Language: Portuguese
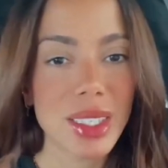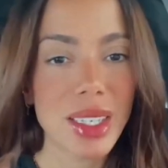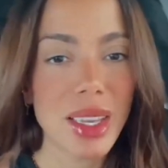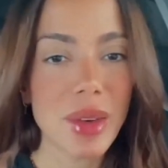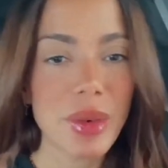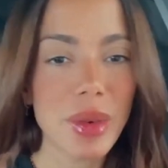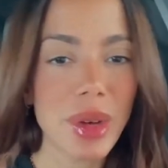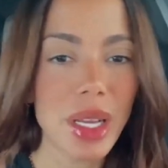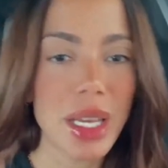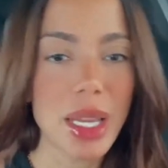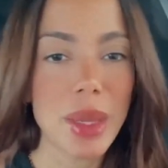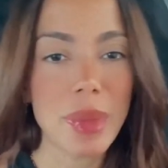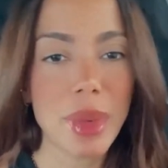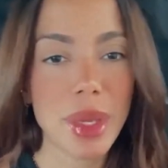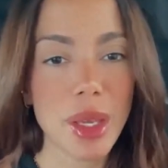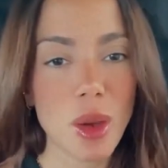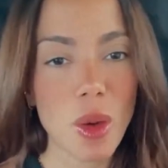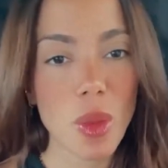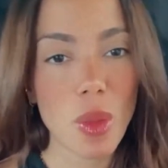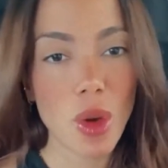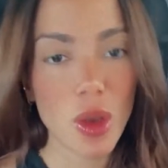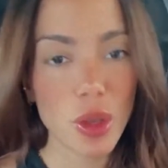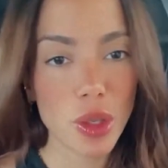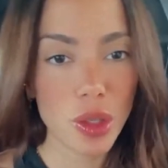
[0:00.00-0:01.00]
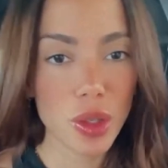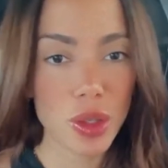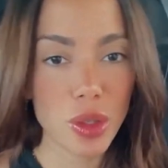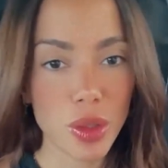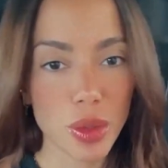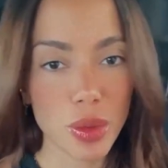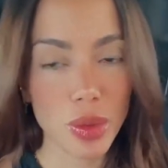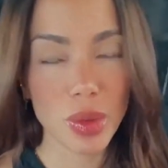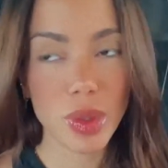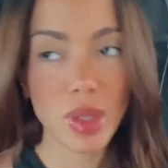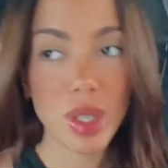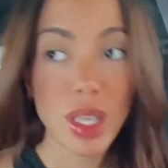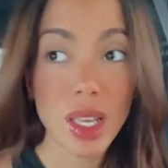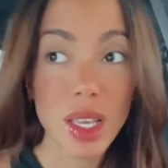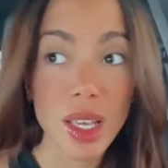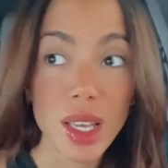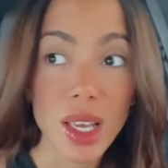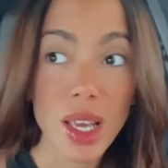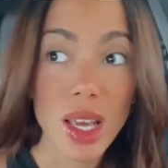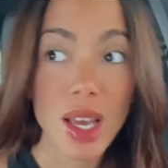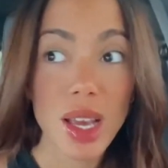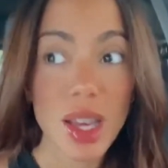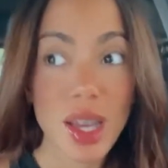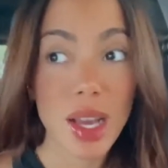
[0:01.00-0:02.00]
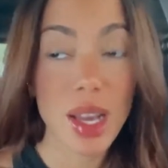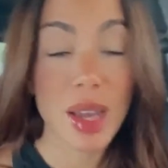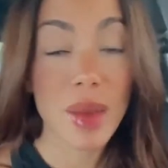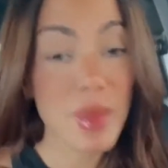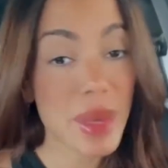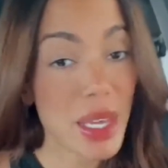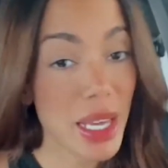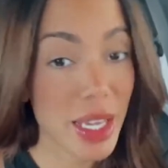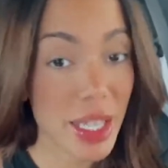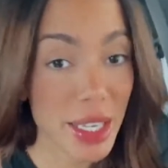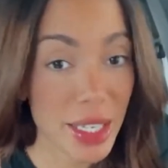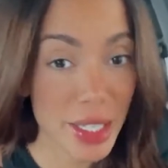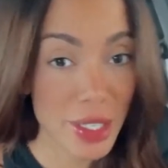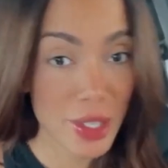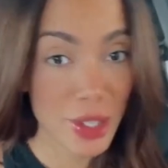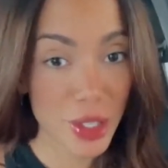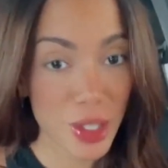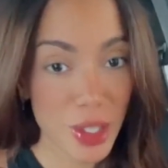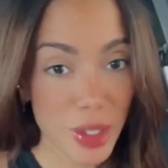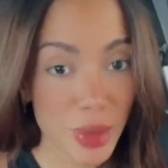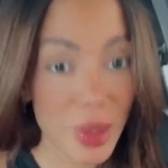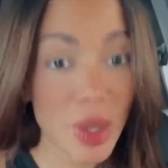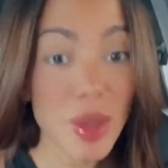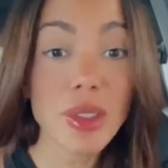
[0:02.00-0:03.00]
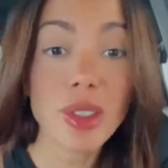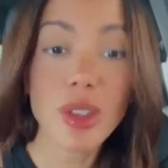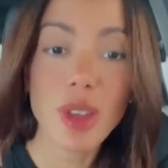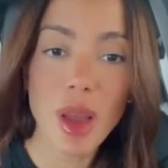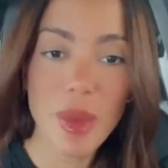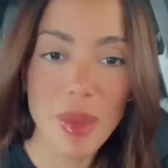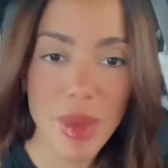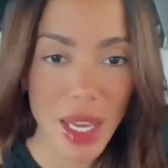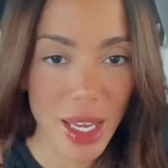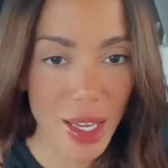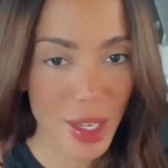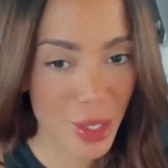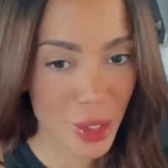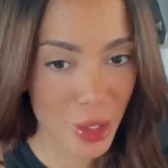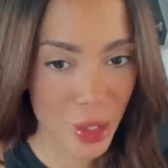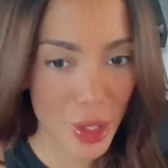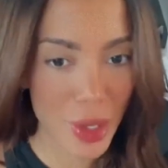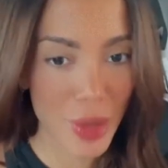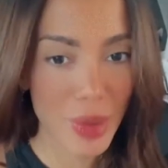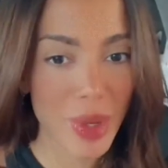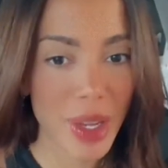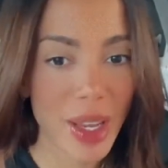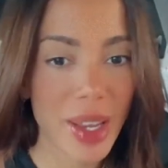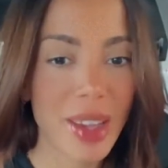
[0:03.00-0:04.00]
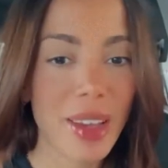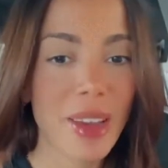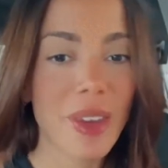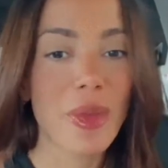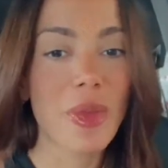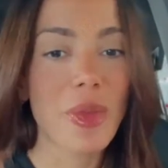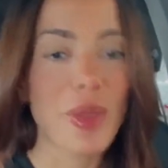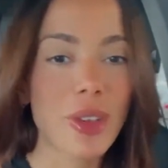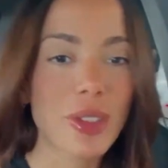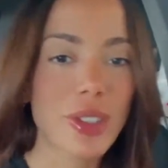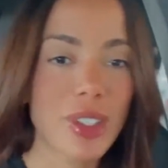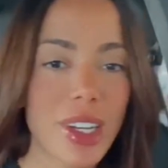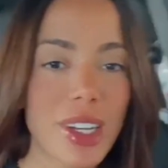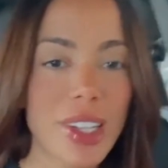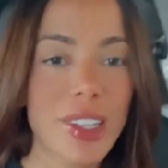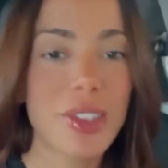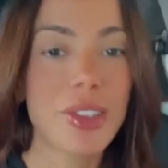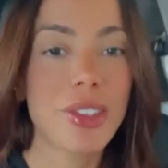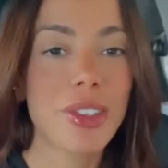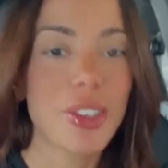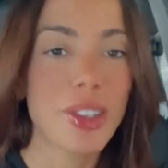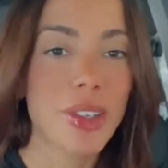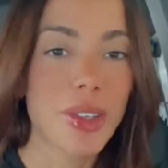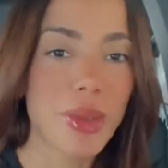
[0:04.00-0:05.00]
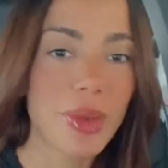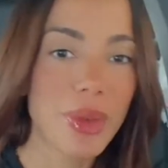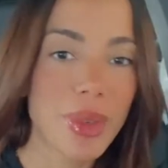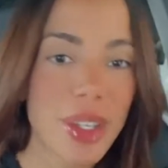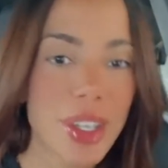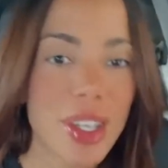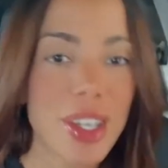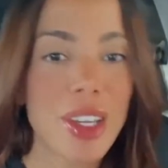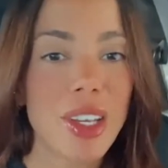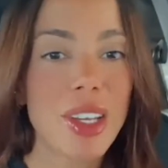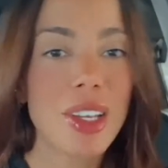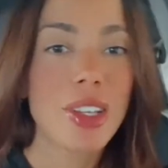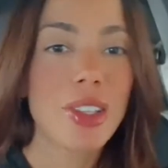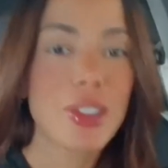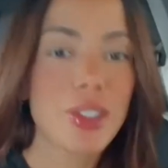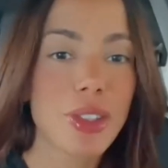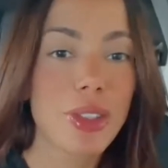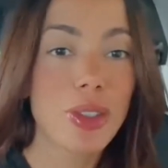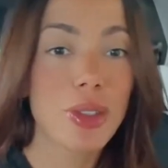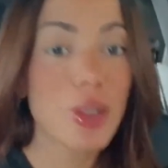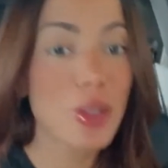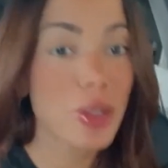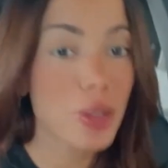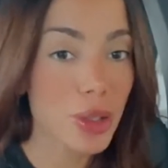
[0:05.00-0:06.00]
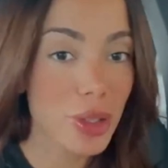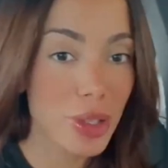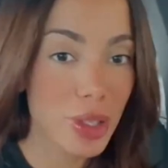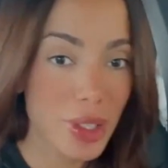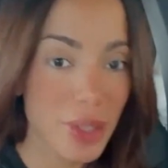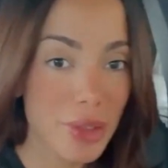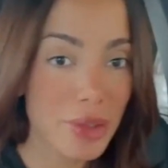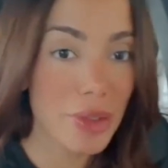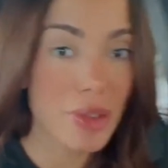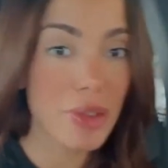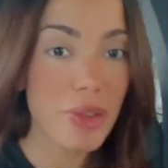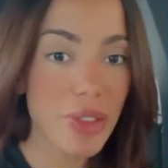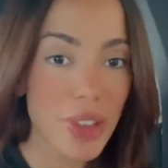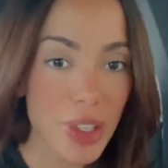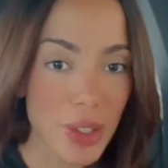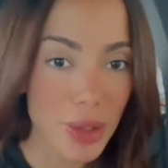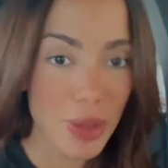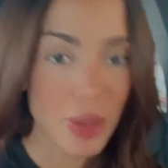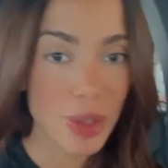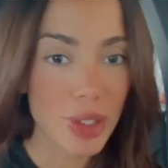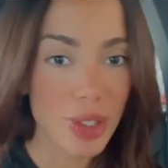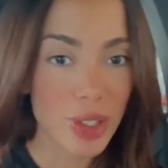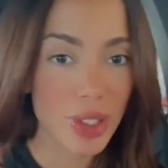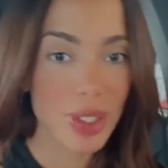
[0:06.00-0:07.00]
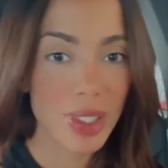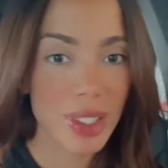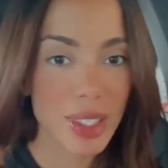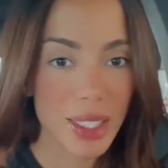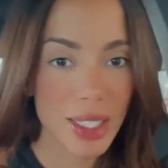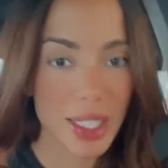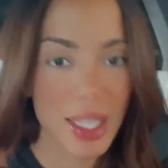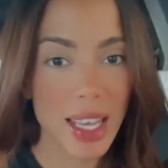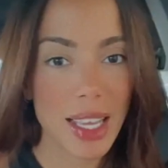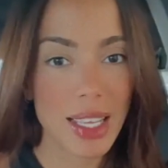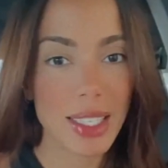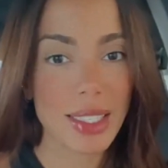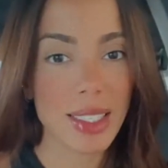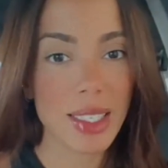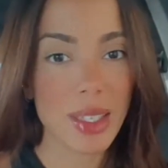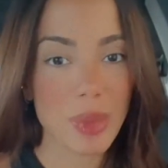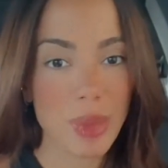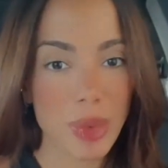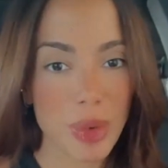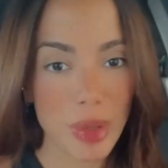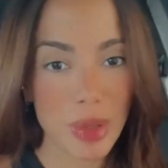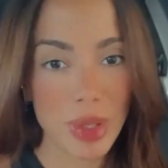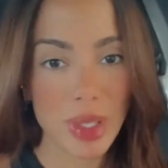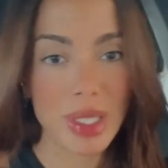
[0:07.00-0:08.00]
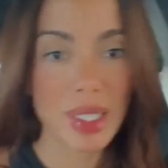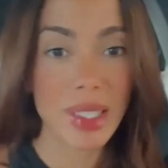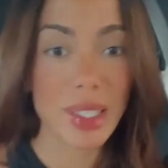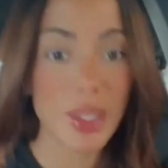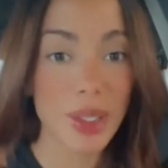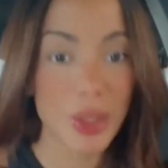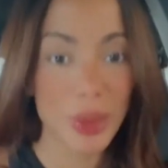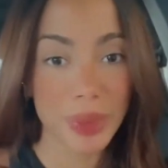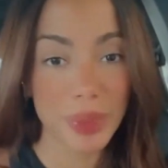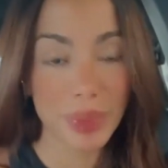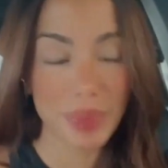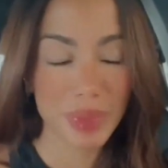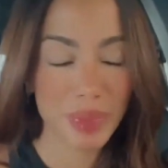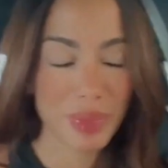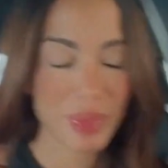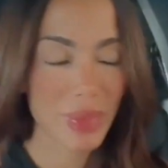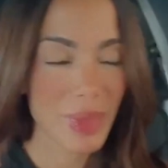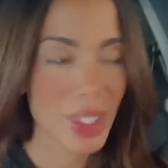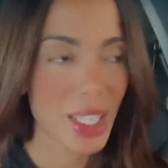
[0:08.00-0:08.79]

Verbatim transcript: E é um clipe que eu mostro a minha religião, não só a minha religião, né? Eu mostro a religião de todos os envolvidos nessa produção.